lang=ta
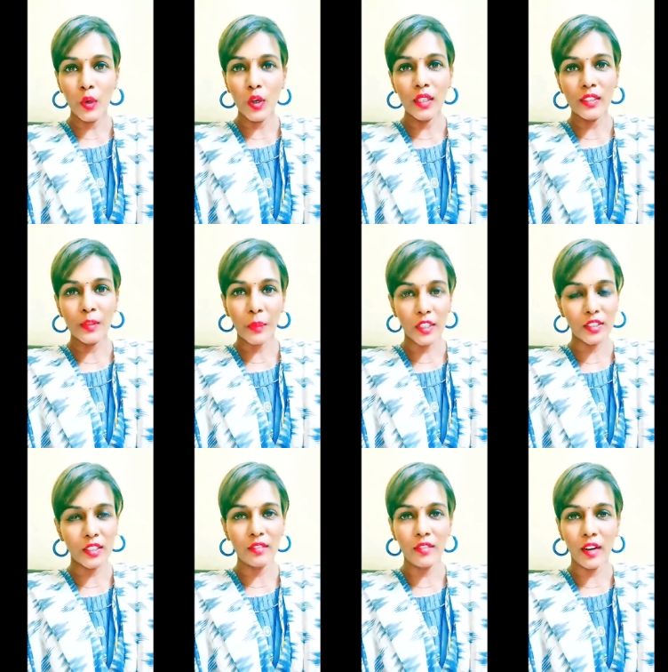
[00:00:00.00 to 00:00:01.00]
பொங்கல்
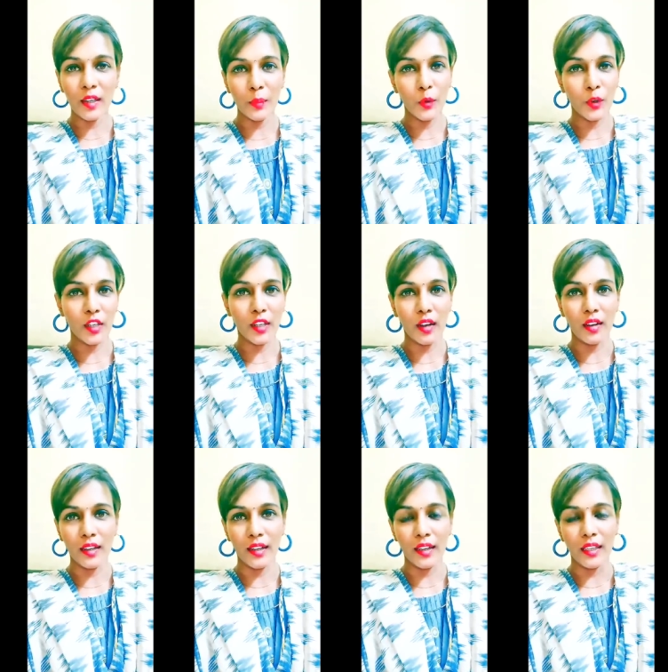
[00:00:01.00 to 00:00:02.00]
ஸ்பெஷல் வடை
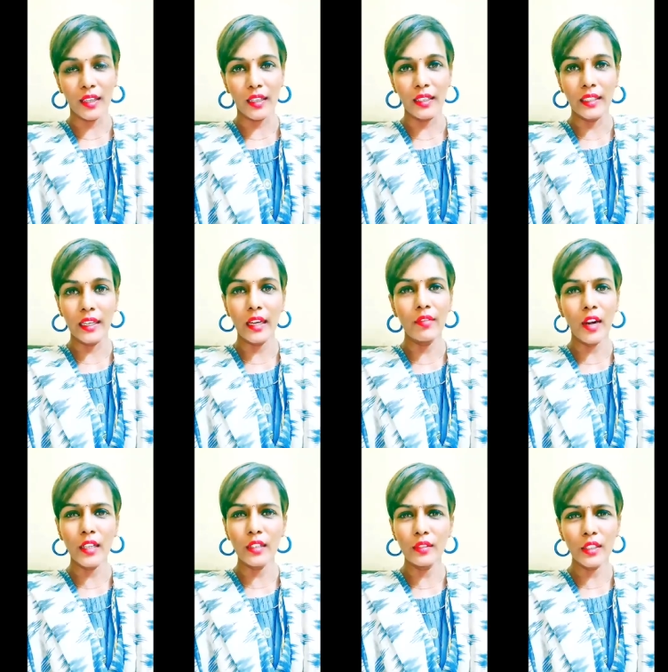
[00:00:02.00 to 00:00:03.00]
போட்டிருக்காங்கன்னு நினைக்கிறேன் ஏன்னா
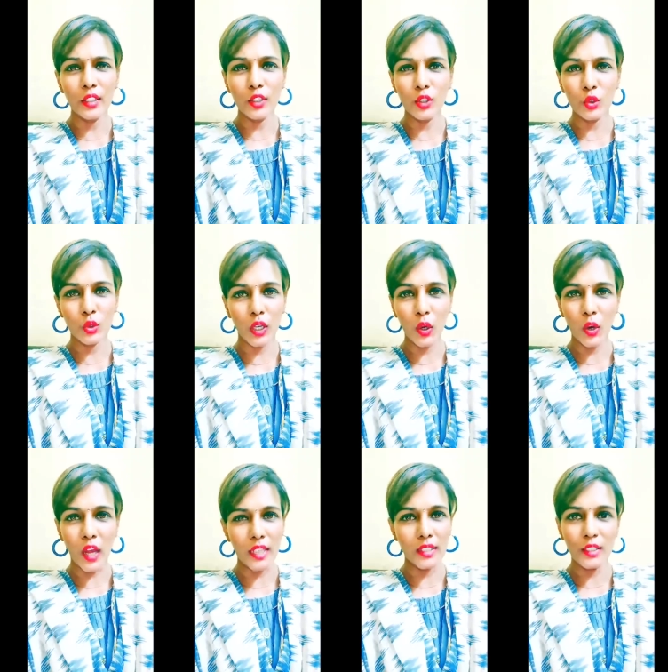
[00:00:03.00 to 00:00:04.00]
வடை வந்து யூஸ்வலா
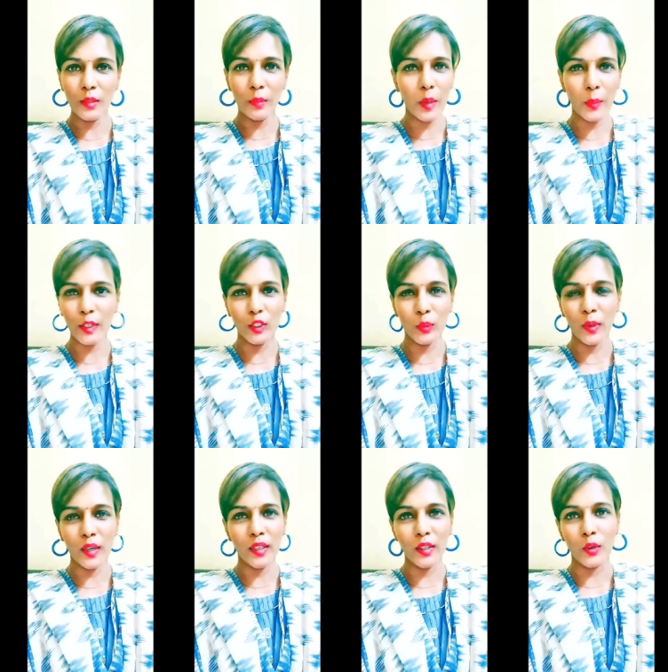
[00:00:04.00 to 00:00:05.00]
ஒரு அஞ்சு ரூபாய் பத்து
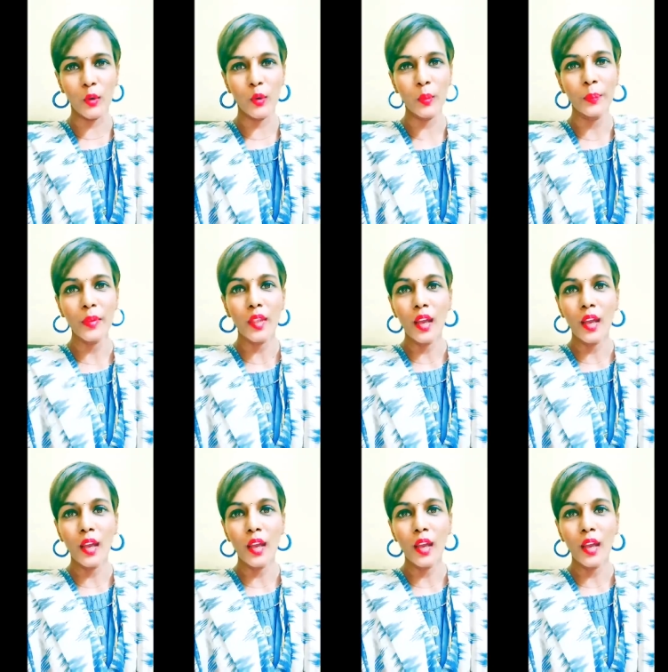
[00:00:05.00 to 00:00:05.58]
ரூபாய் இருக்கும்